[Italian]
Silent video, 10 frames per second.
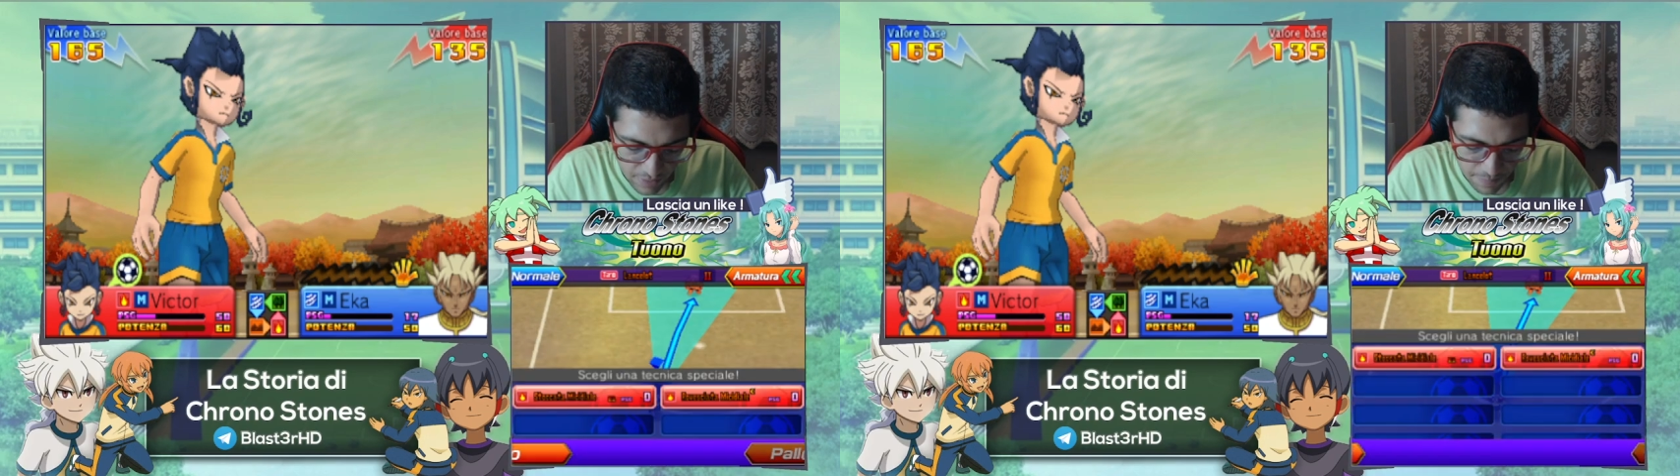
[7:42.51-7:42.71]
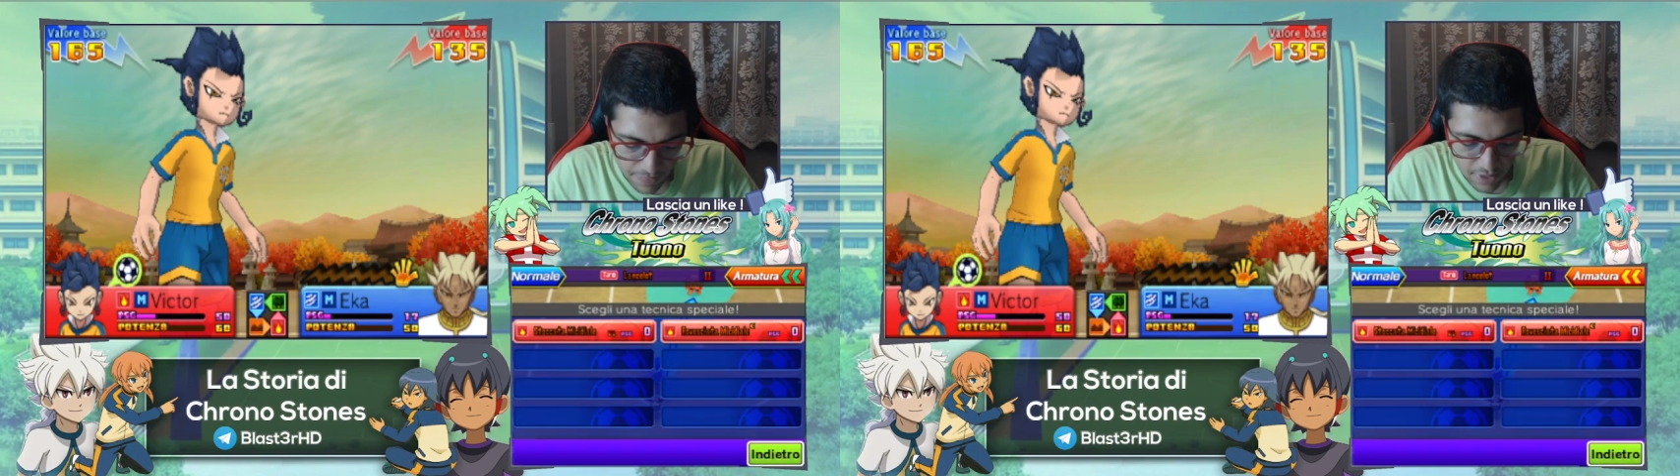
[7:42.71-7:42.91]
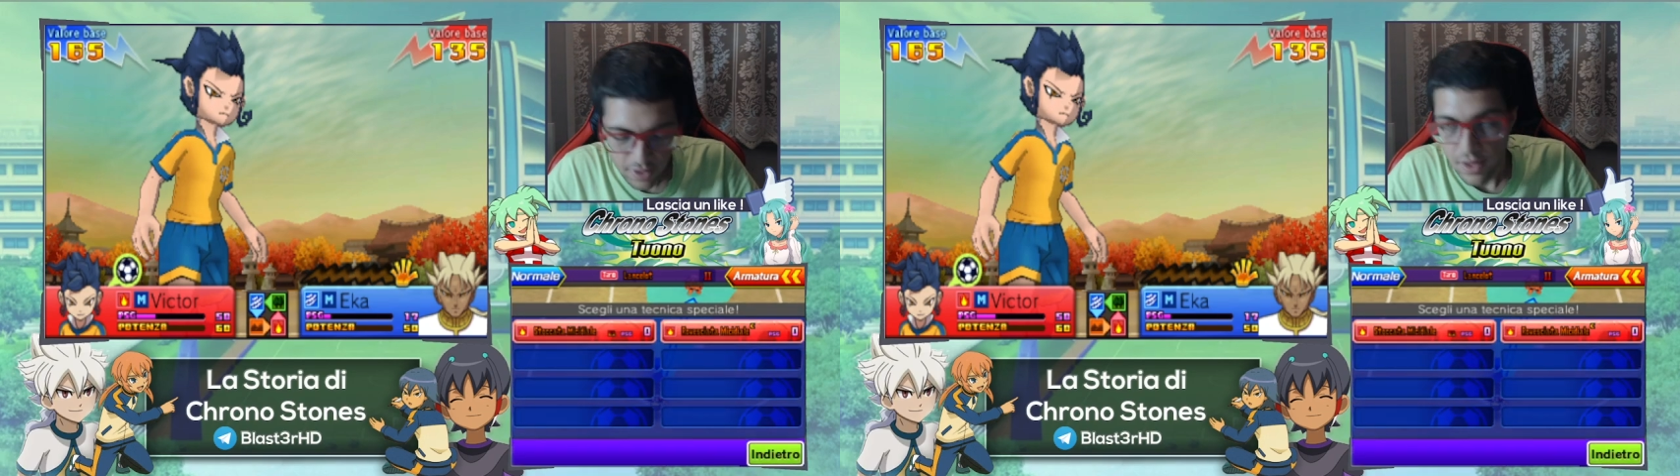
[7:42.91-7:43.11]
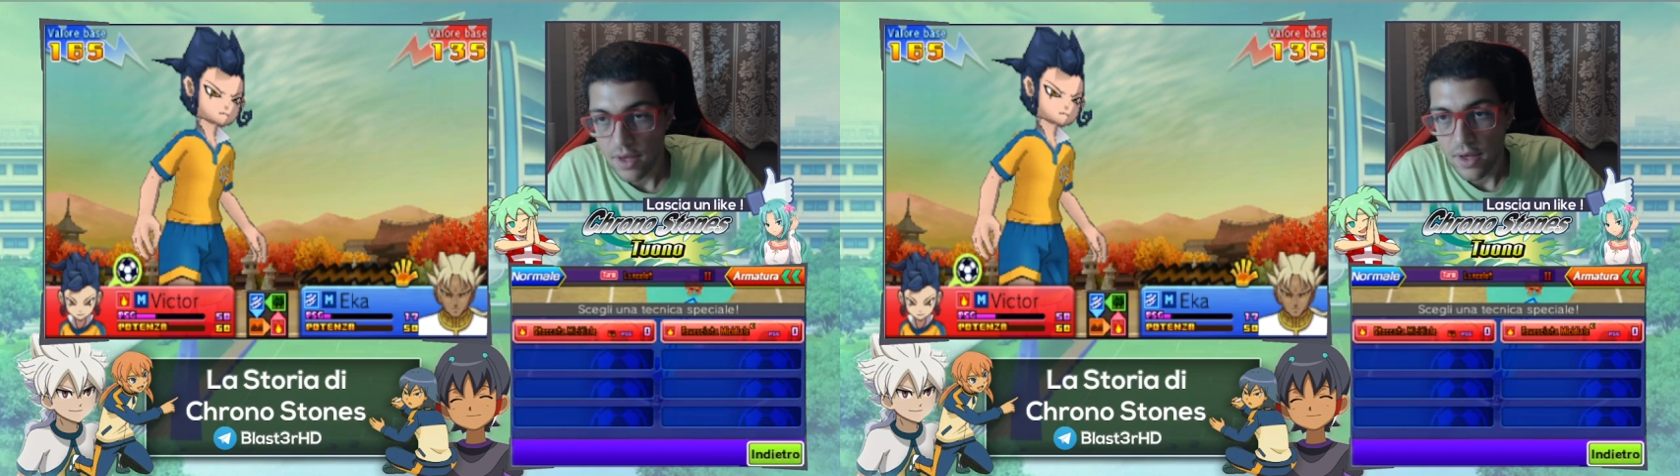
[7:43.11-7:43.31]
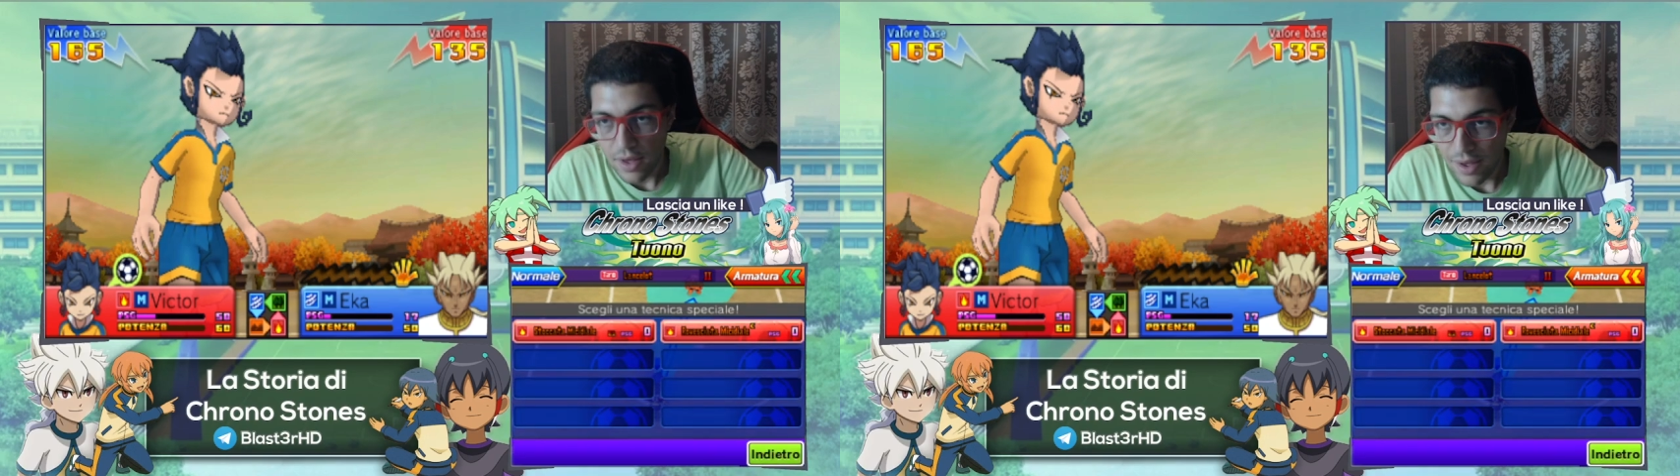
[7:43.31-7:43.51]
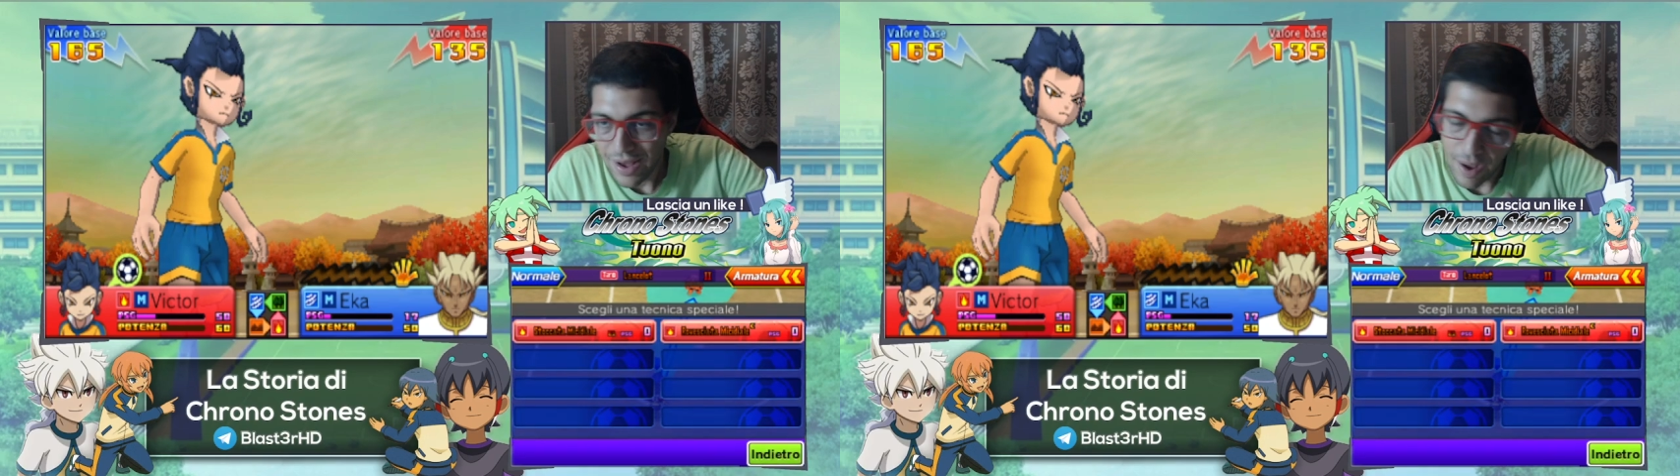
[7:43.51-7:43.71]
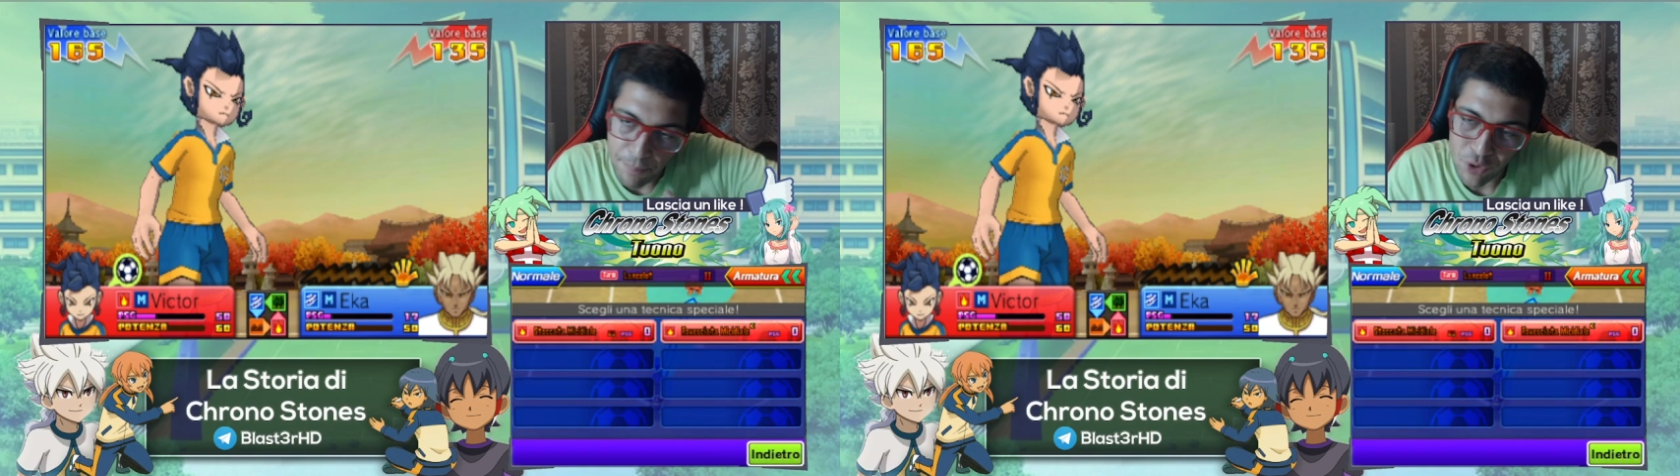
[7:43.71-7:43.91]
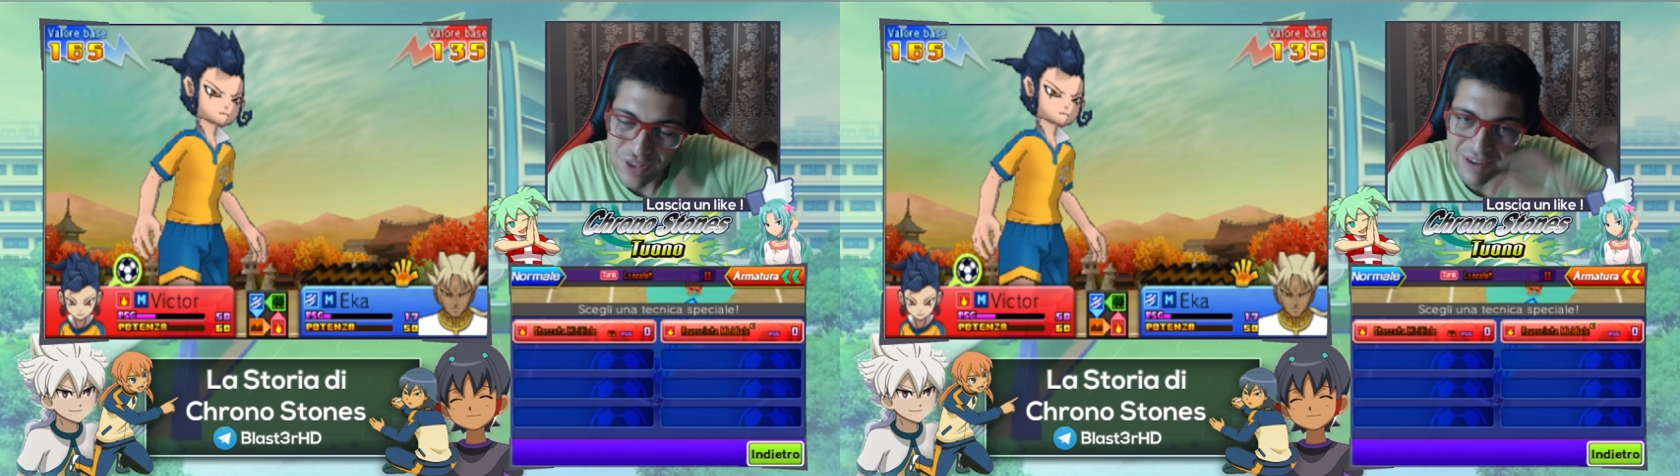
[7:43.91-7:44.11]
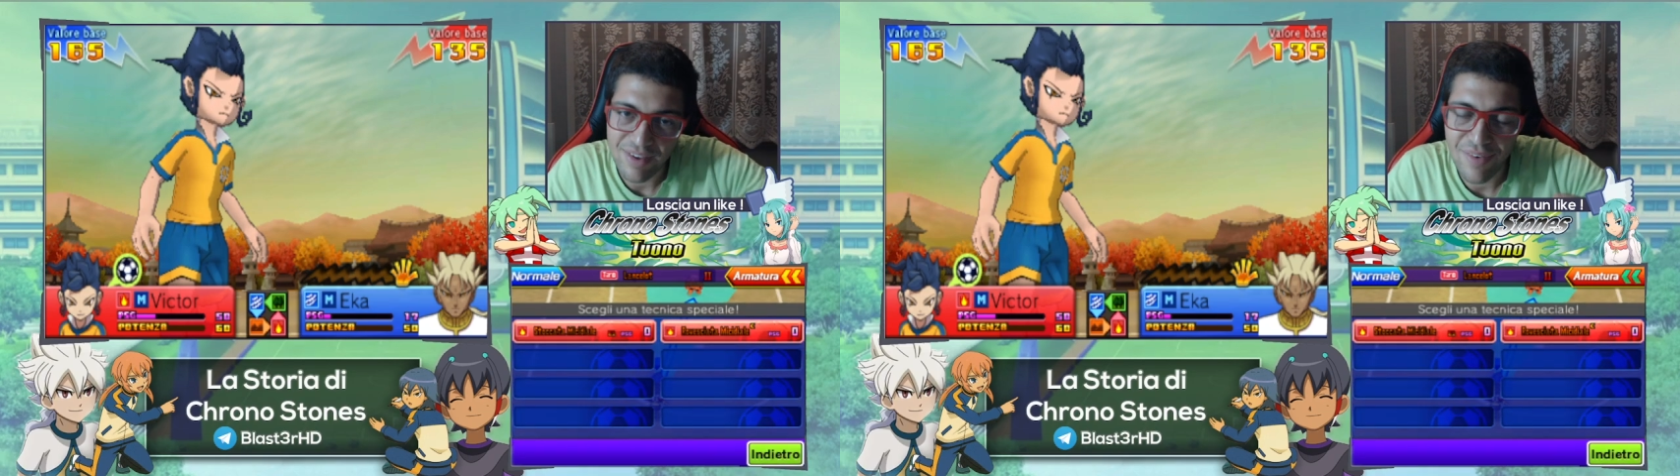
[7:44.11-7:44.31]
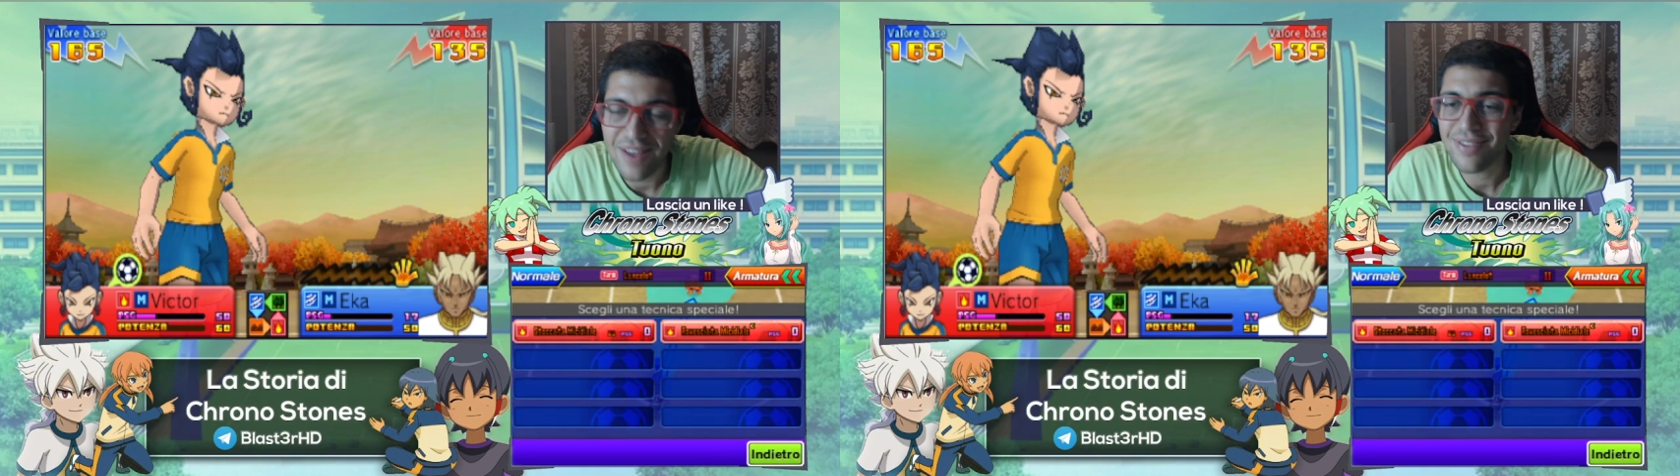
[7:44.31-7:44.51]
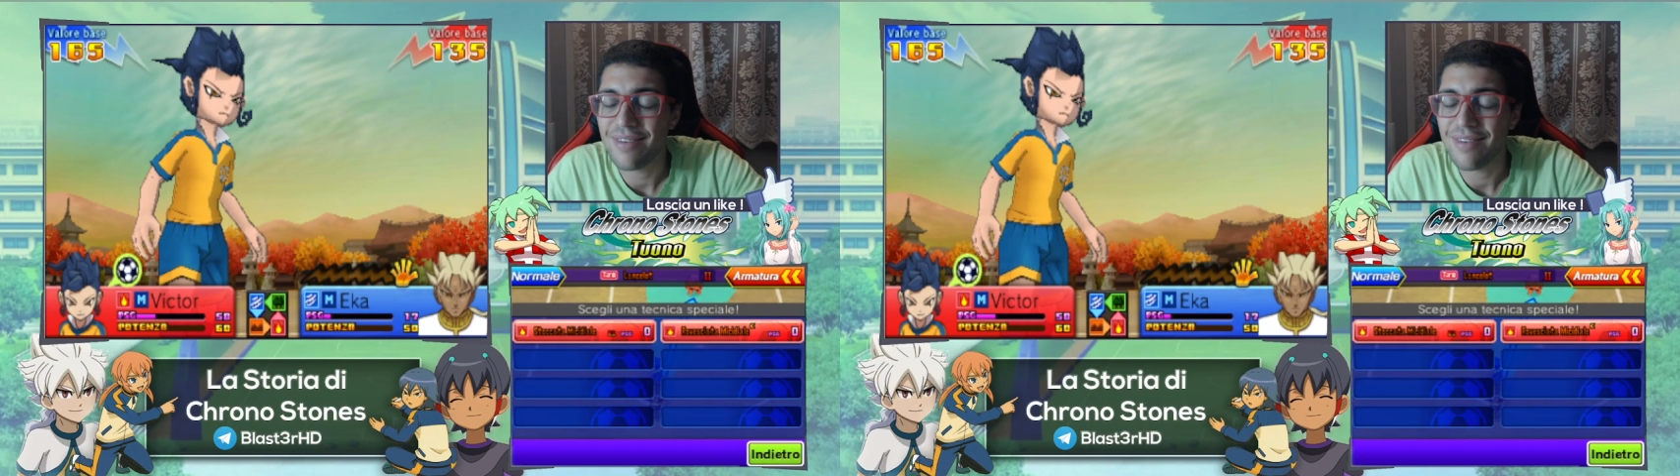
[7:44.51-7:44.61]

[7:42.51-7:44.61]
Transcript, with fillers: a portarsi avanti